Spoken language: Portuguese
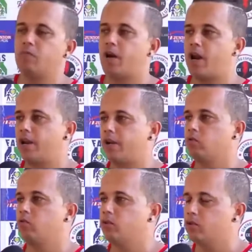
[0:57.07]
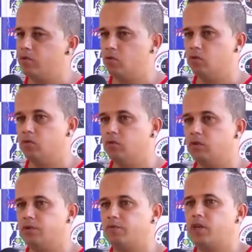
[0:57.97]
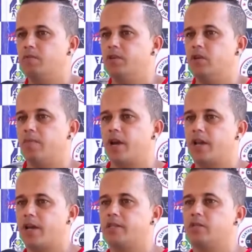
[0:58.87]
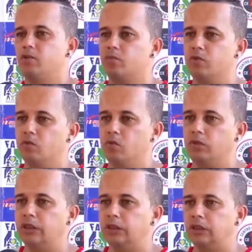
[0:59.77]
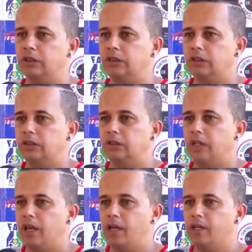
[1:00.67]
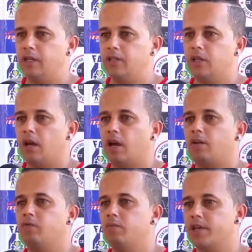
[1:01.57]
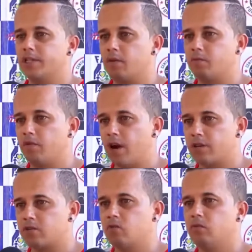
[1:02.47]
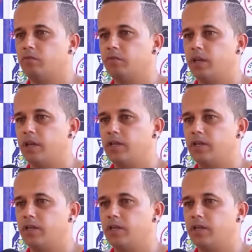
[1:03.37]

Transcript: no Paraná Clube em 2001, a gente foi campeão paranaense em 2001, né? E de lá fui emprestado pro Vasco, né, a